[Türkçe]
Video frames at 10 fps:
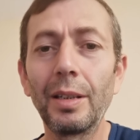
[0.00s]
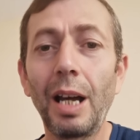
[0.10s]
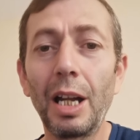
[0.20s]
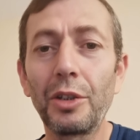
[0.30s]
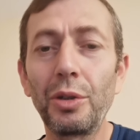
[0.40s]

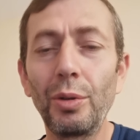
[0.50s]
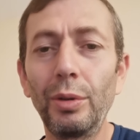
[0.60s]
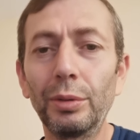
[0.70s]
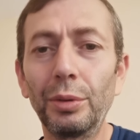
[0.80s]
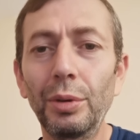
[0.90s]
karşı
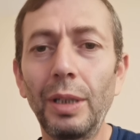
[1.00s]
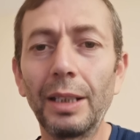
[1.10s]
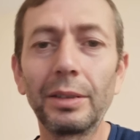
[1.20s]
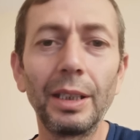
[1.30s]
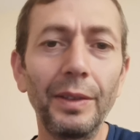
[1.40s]
oldu,
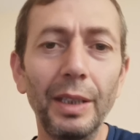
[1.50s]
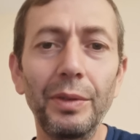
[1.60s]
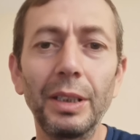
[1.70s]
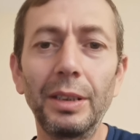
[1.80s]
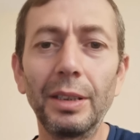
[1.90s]
hatta
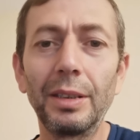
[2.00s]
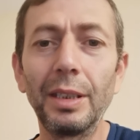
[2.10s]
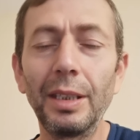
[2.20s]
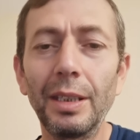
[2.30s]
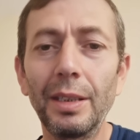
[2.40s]
nefret
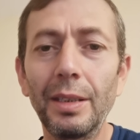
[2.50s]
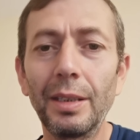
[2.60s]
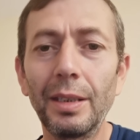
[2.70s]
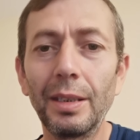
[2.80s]
etti e,